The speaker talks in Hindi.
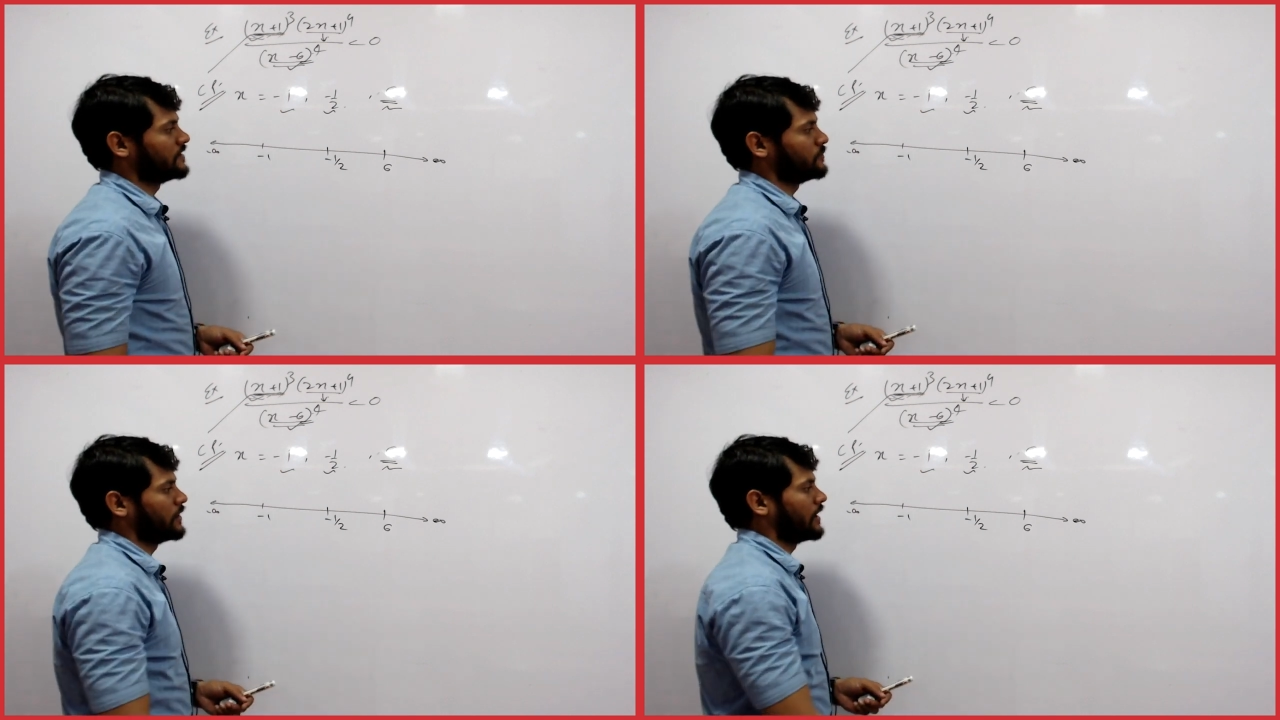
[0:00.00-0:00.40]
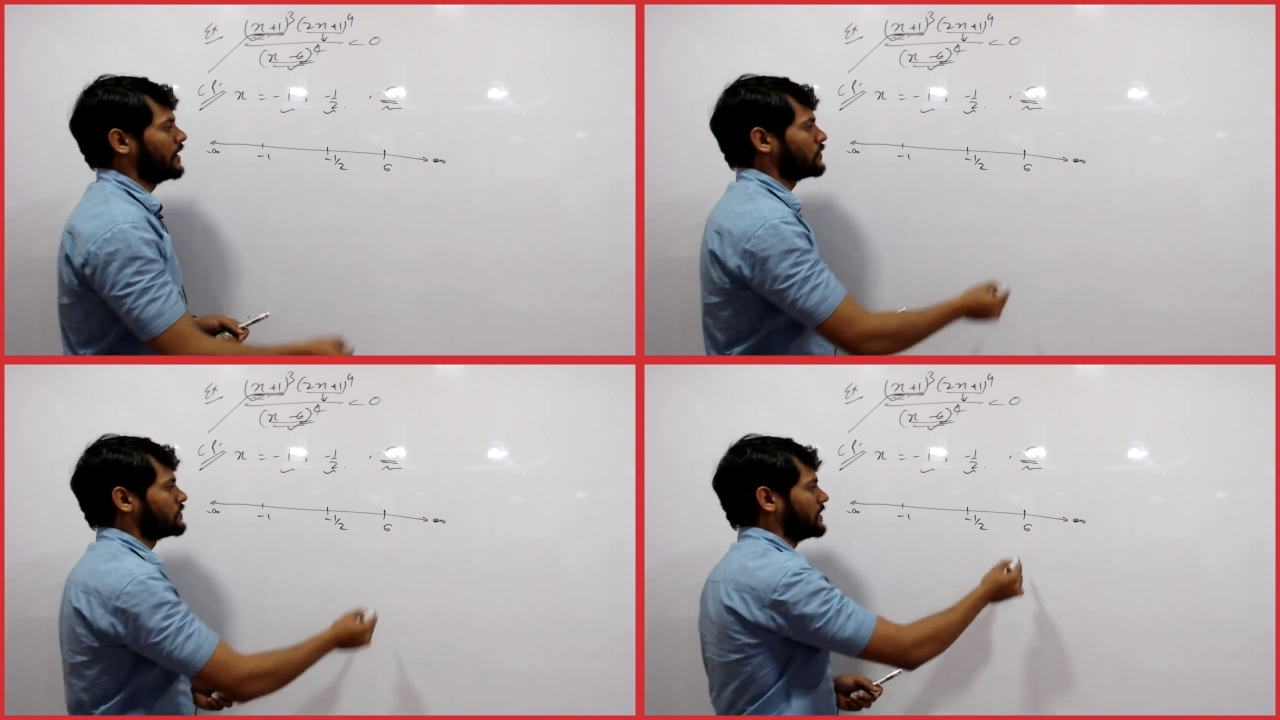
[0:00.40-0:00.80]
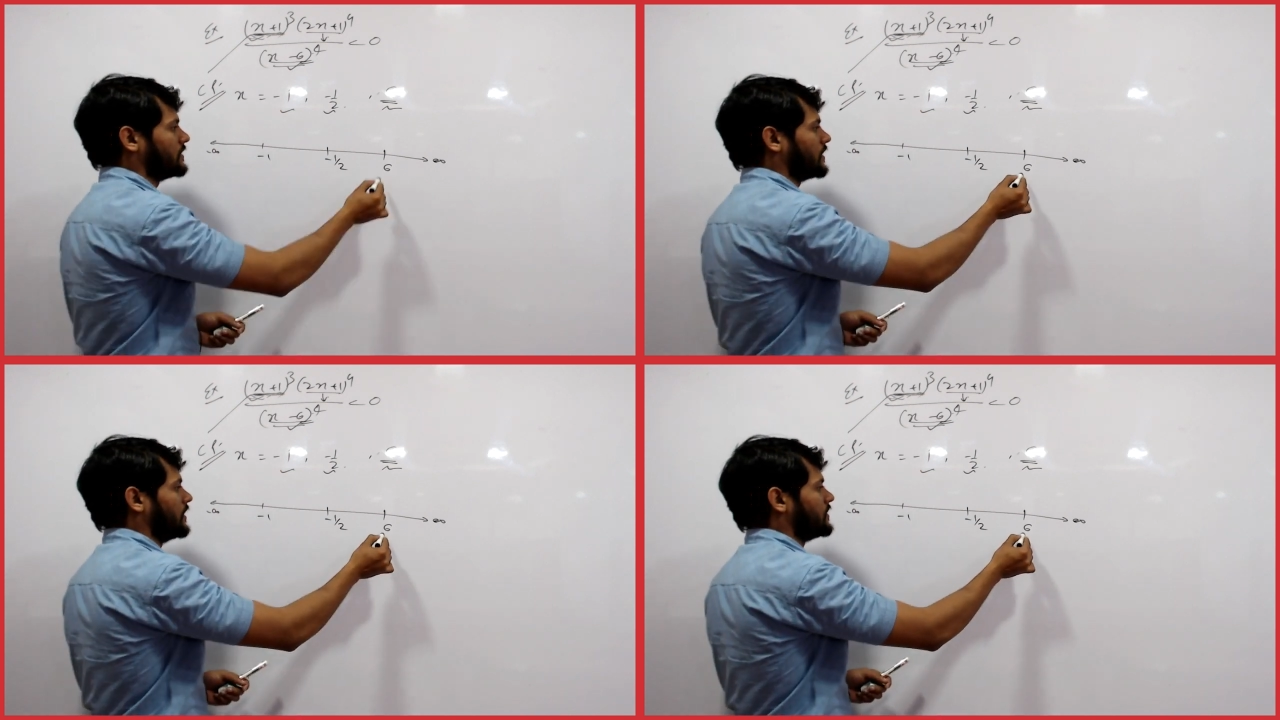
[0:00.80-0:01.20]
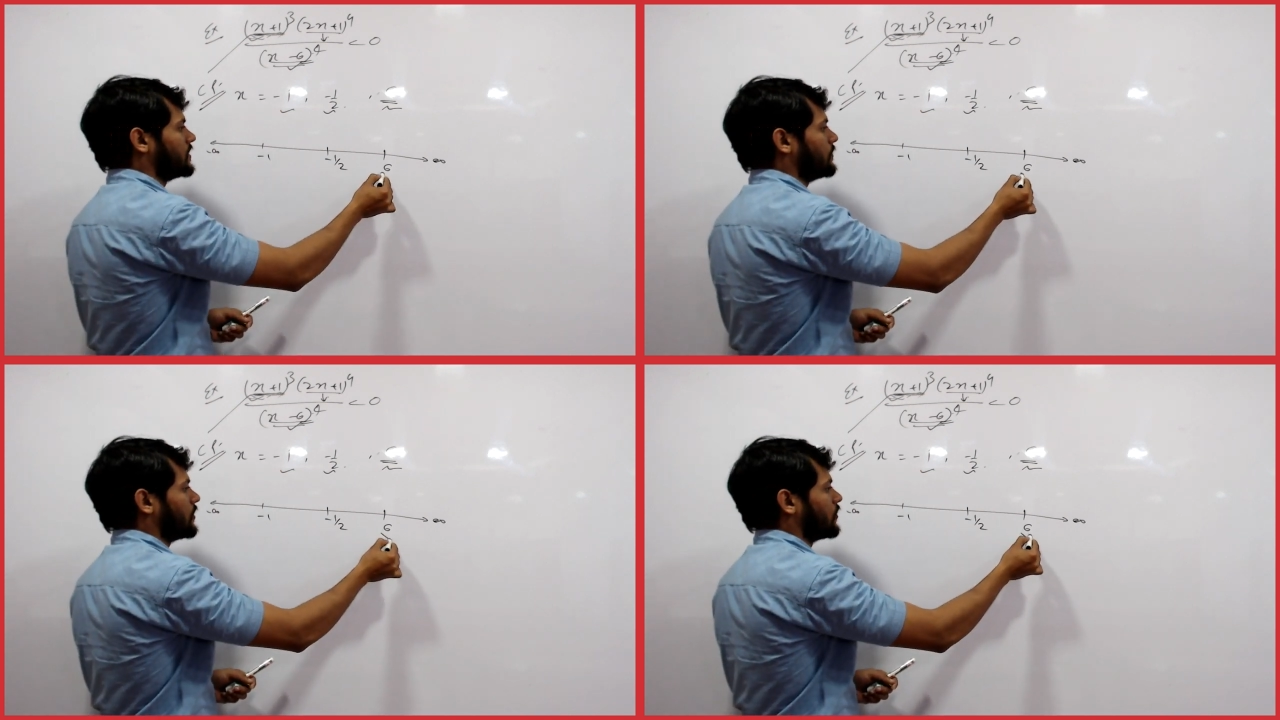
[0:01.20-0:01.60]
पर है तो सिक्स के नीचे
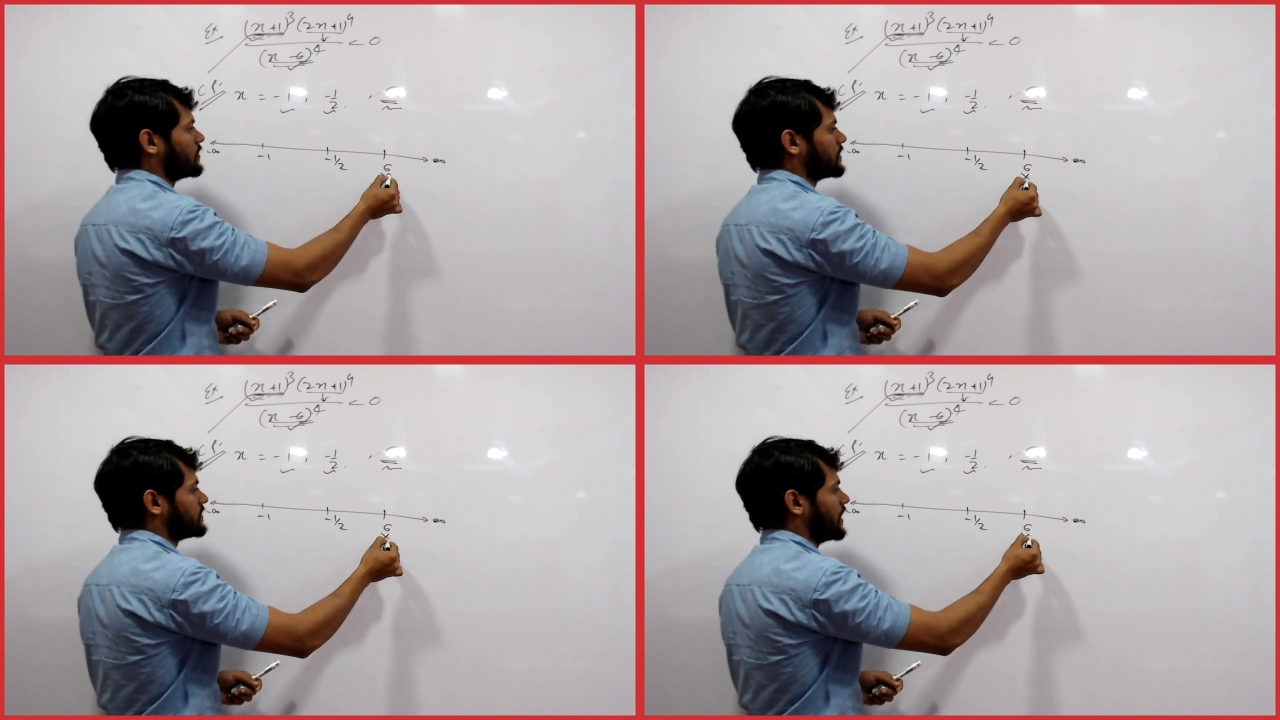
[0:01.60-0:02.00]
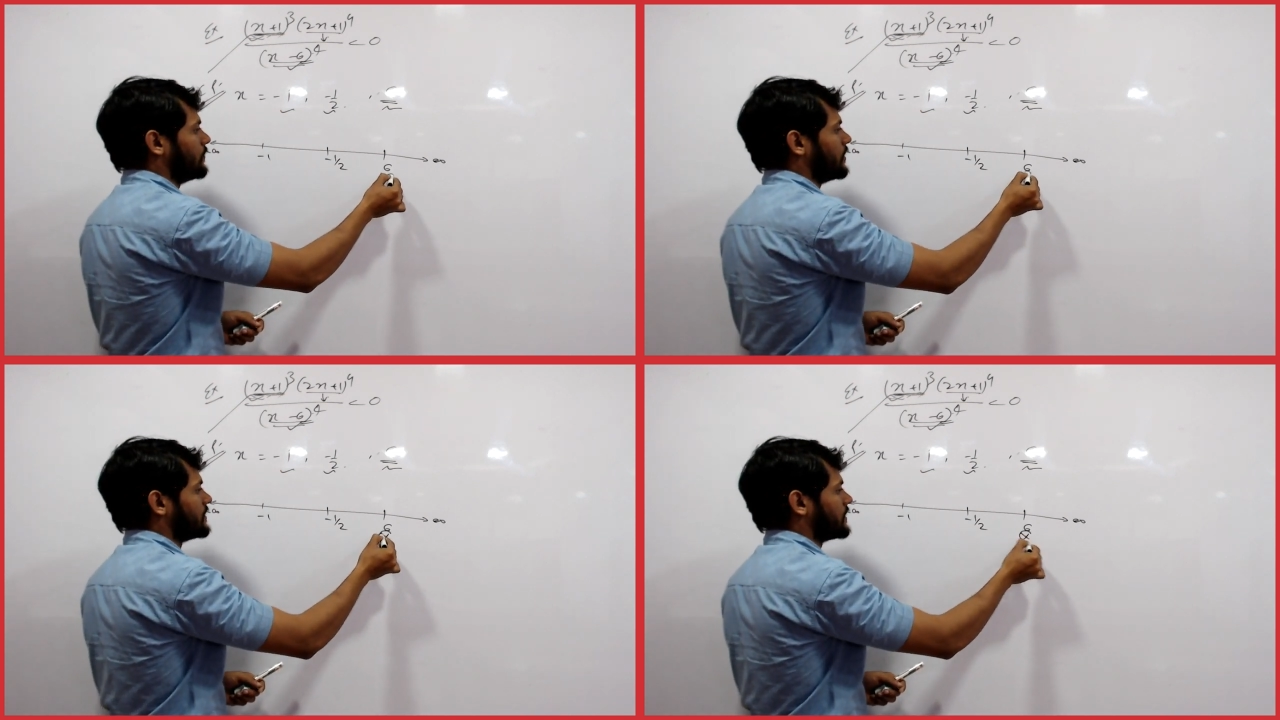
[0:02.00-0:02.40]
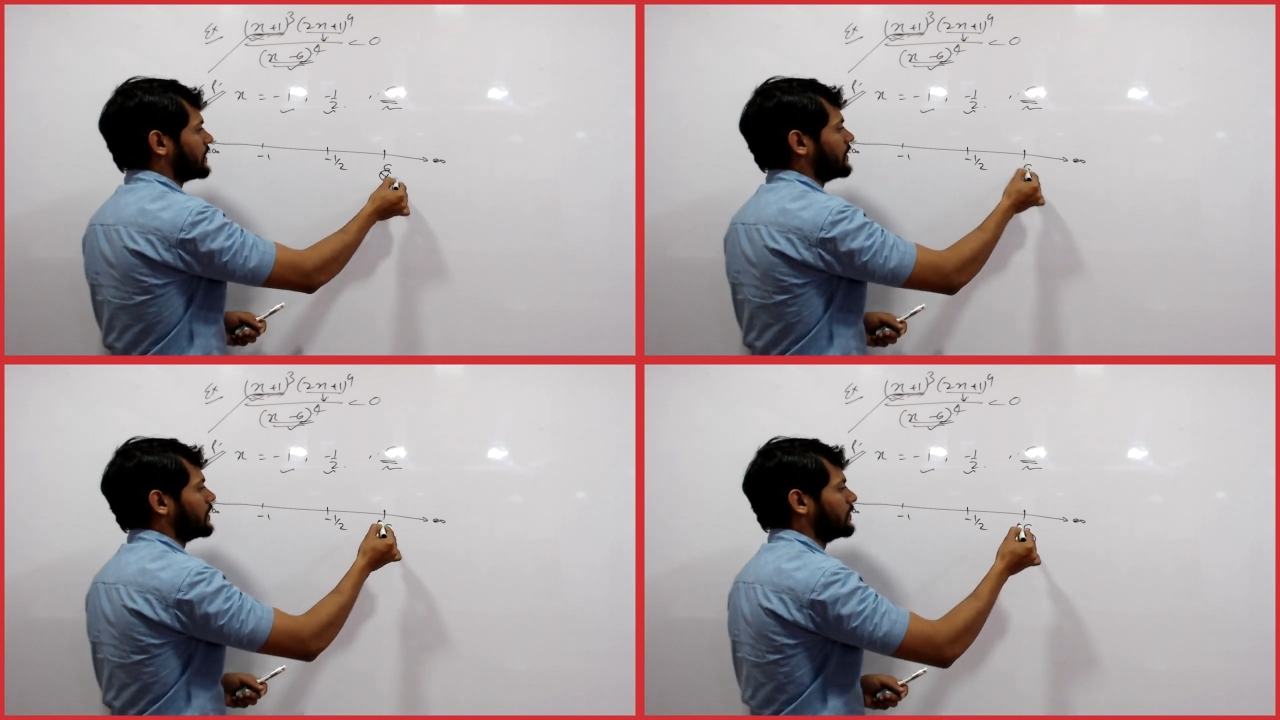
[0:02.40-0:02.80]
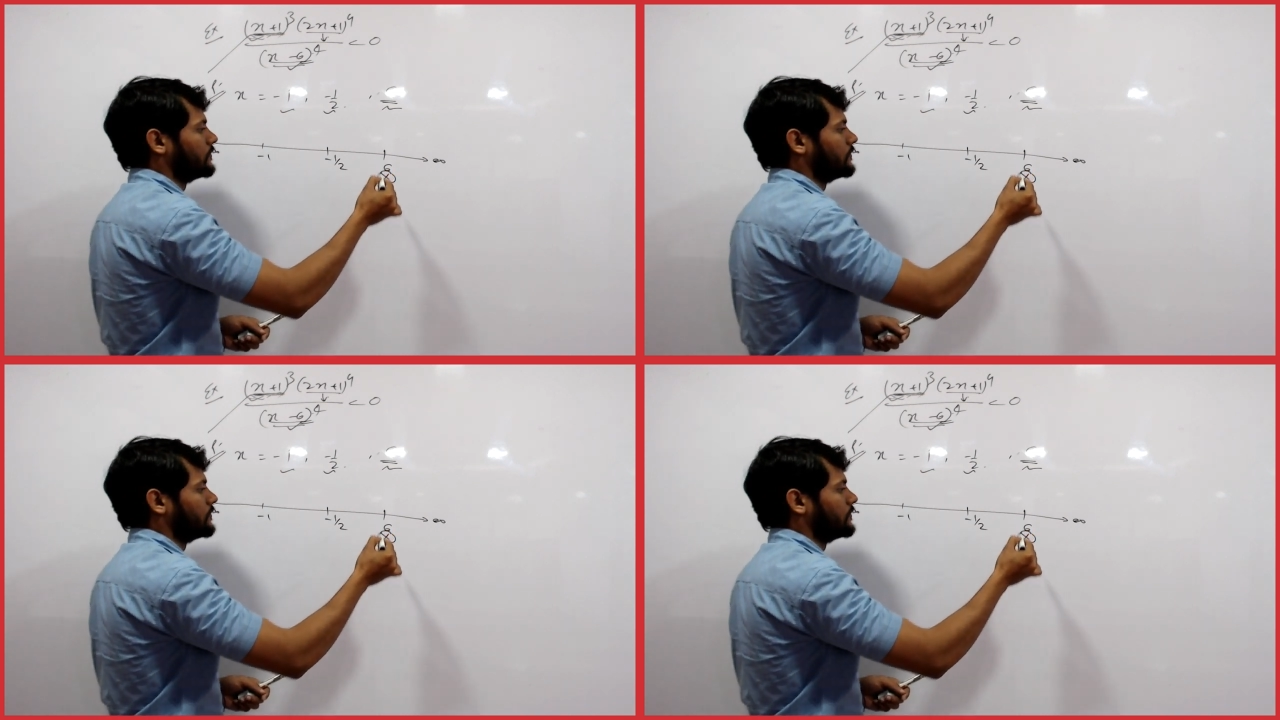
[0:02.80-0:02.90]
हमने क्रॉस का साइन प्लेस कर दिया